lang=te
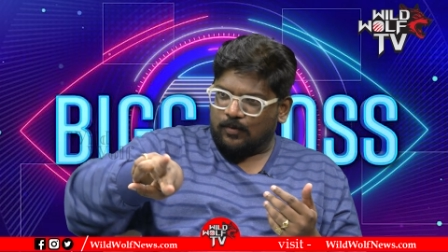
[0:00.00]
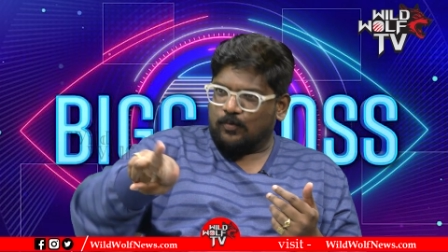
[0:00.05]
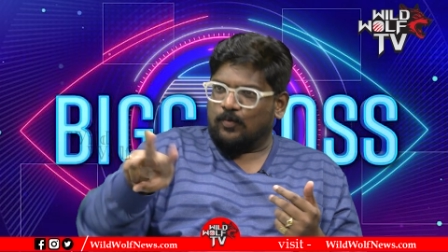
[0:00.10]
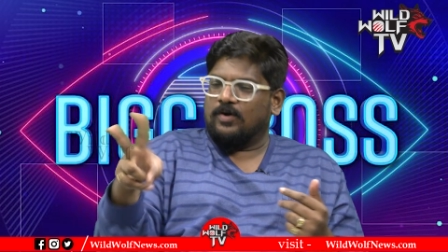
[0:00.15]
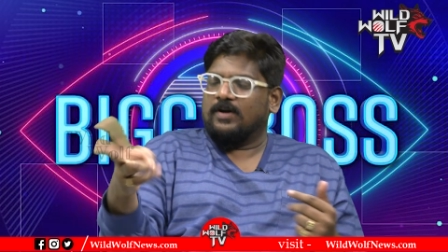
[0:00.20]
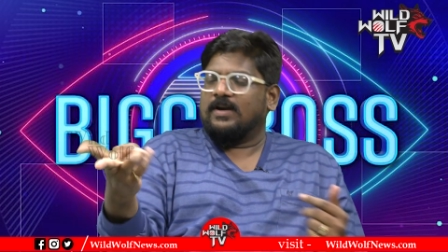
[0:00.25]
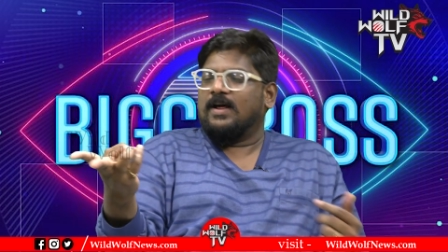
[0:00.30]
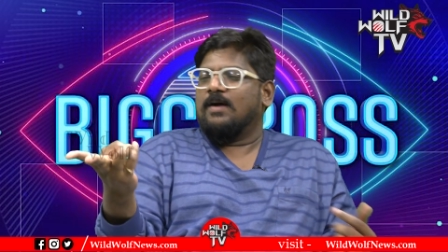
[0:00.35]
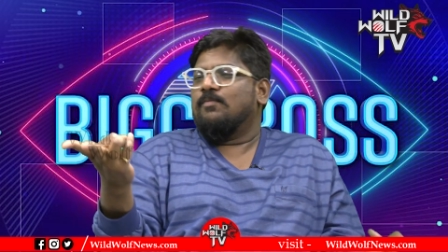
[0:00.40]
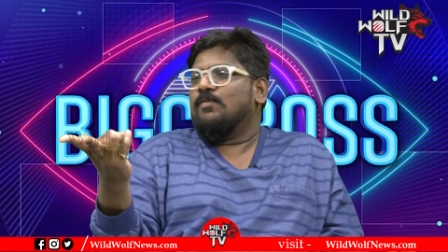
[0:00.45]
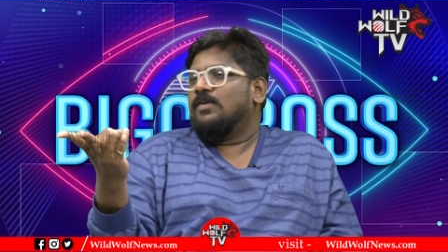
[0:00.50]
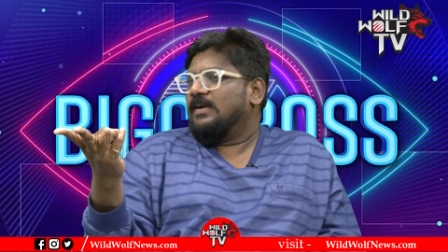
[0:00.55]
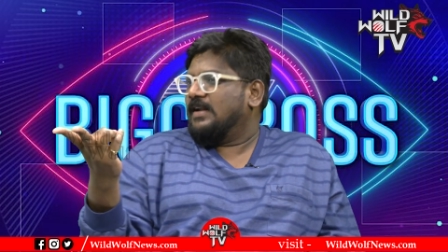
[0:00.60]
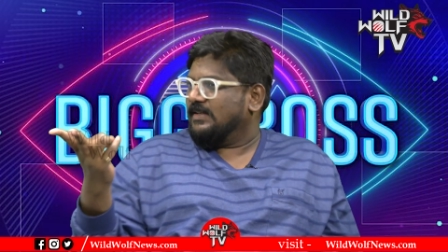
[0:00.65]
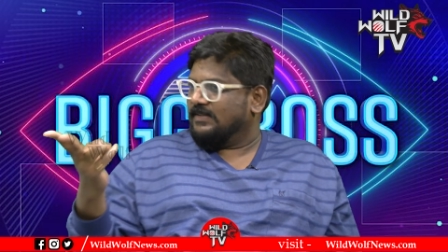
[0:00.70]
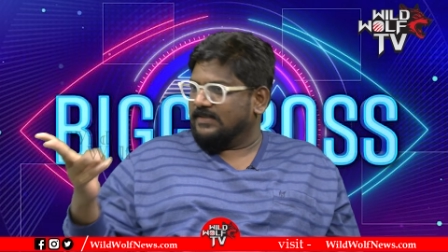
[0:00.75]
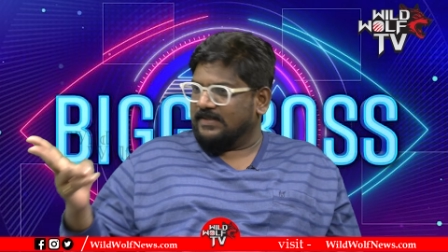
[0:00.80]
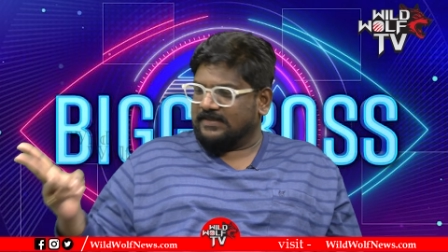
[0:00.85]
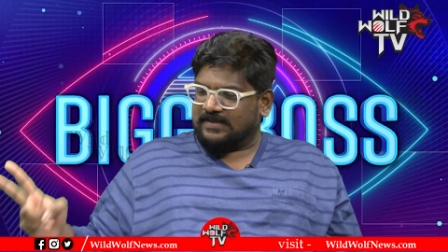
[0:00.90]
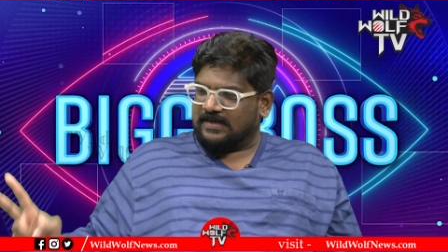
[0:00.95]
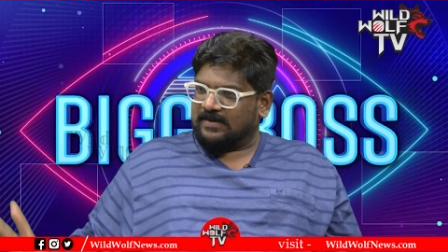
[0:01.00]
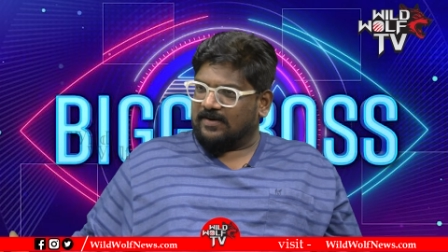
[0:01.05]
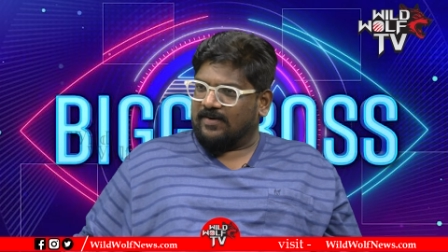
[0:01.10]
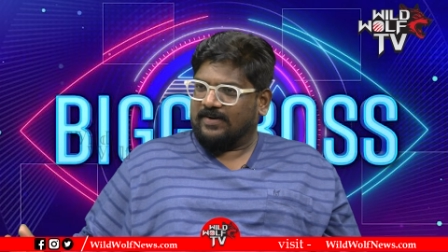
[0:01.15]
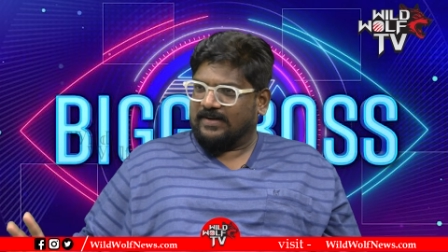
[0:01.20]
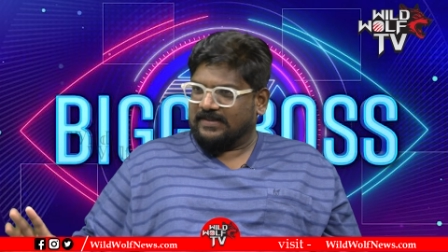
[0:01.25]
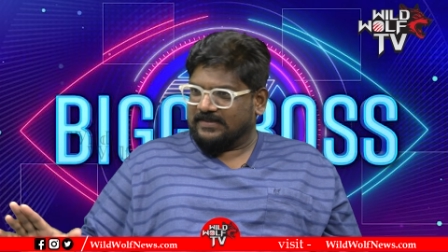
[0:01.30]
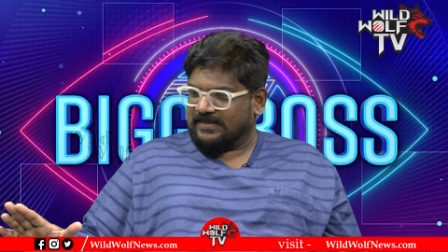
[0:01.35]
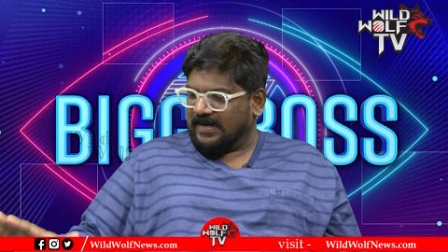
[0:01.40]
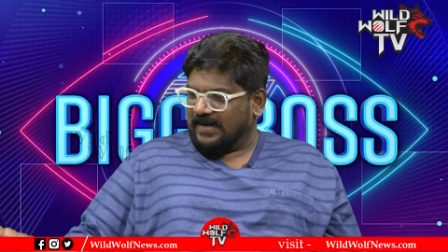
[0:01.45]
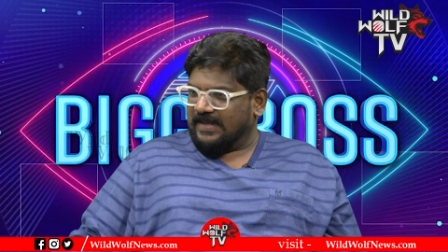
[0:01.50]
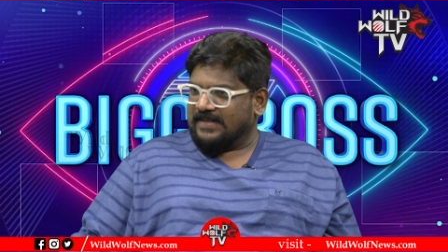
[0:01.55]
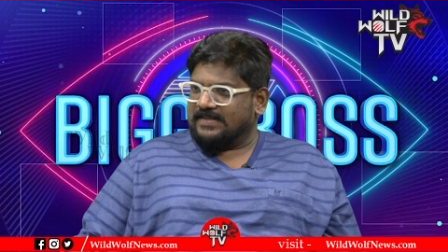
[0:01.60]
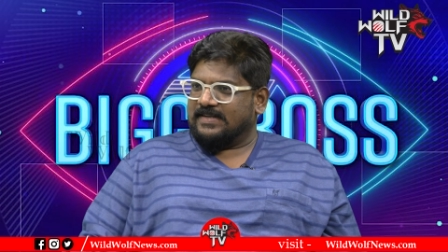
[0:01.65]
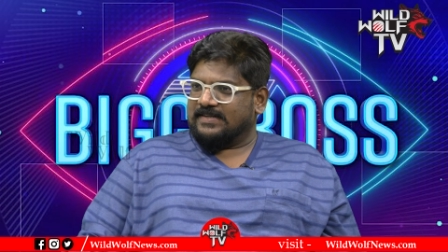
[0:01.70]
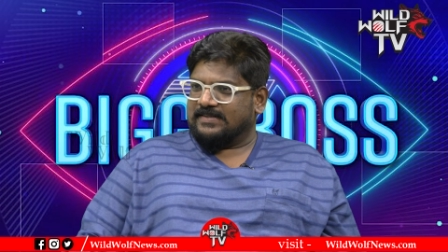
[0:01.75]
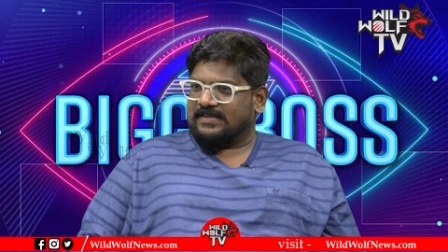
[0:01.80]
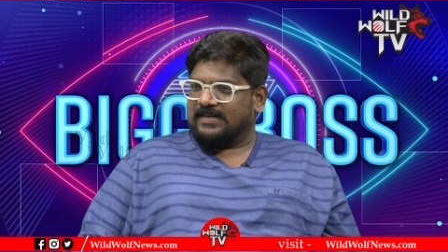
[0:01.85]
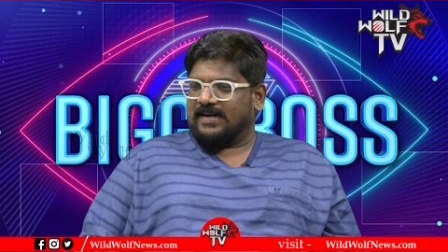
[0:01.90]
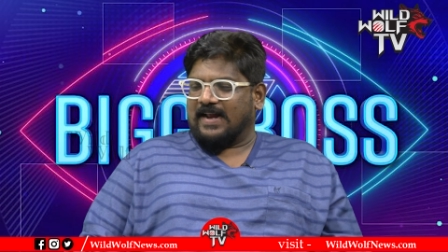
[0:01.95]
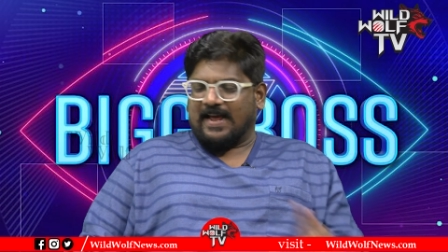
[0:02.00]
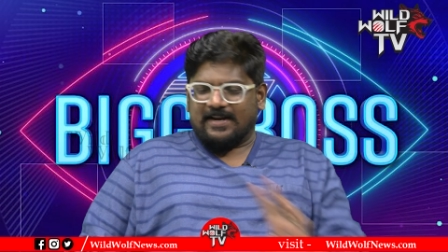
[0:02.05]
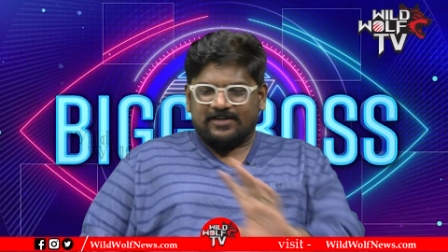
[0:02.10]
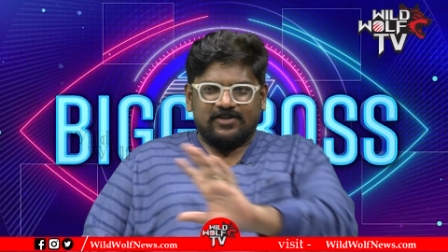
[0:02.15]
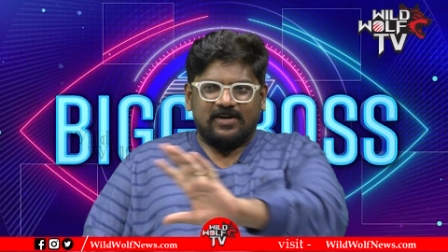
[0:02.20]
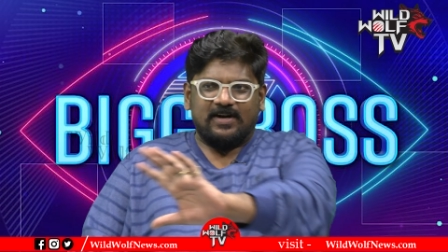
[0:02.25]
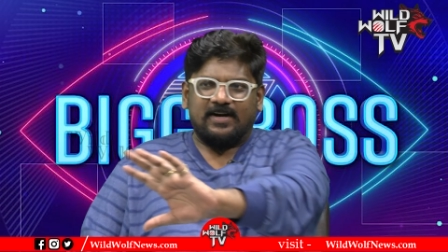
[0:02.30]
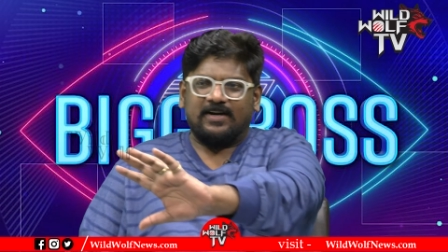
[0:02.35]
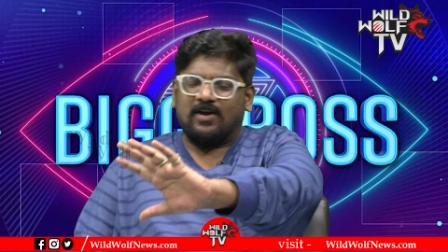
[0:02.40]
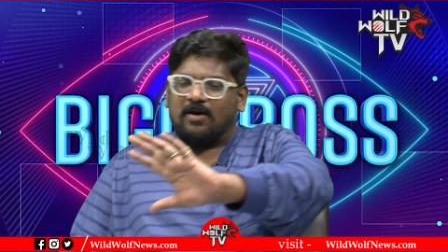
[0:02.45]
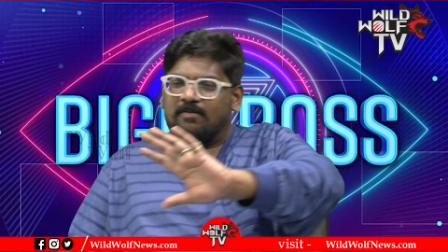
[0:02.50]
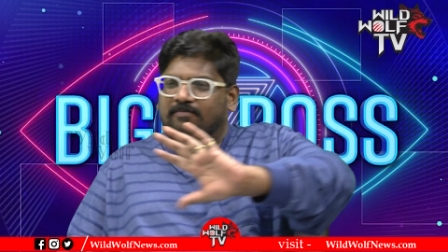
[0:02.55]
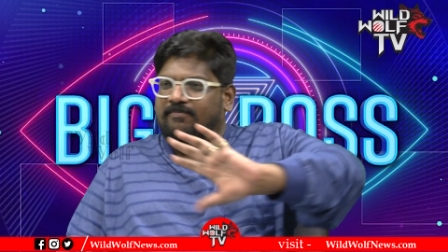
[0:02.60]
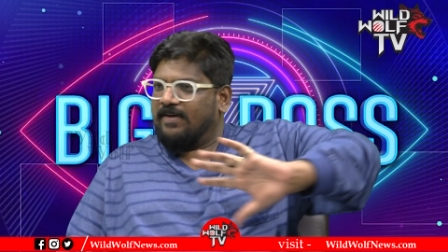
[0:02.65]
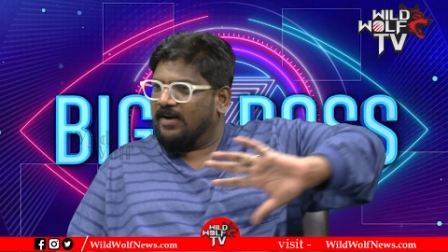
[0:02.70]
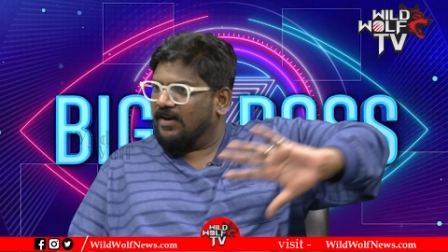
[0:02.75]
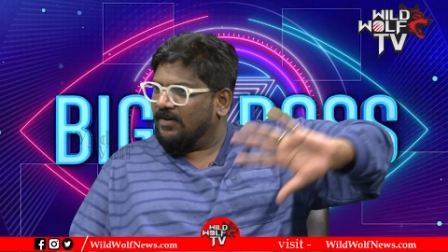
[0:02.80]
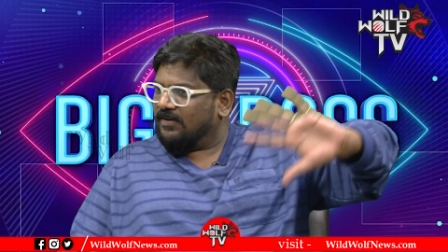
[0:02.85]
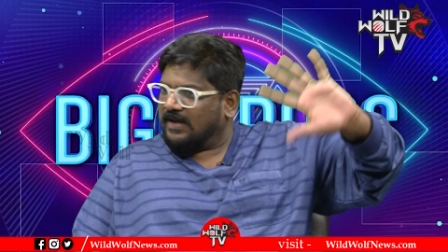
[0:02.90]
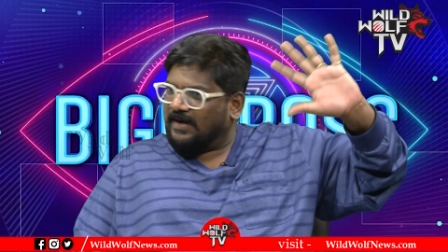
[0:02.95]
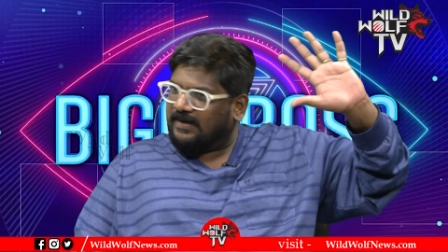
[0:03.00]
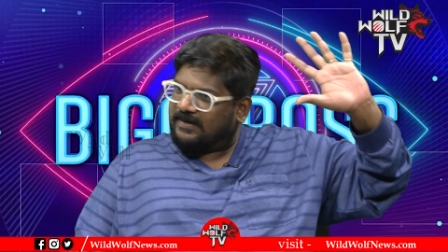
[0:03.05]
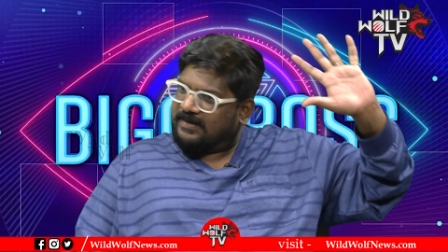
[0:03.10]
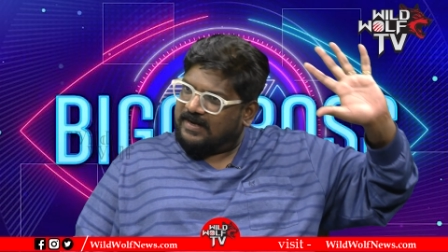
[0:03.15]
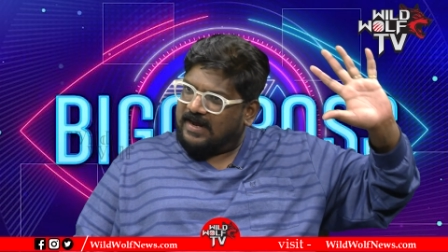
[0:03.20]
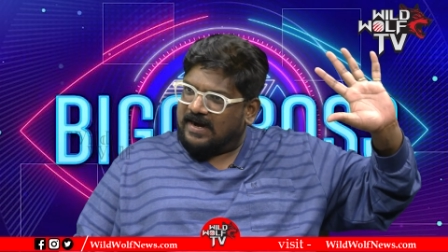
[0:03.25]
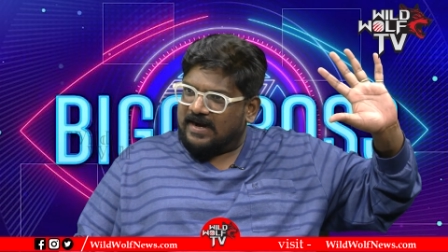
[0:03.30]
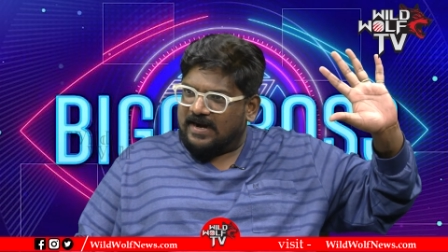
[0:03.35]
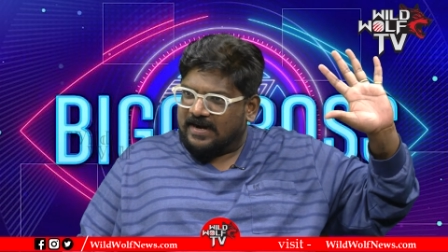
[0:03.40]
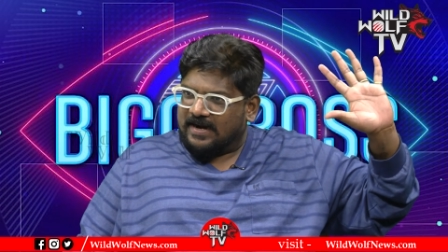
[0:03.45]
ఉల్టా పుల్టా సీజన్ కాబట్టి సార్ ఏం చేశారంటే యాక్చువల్లీ టాప్ ఫైవ్లో కరెక్ట్గానే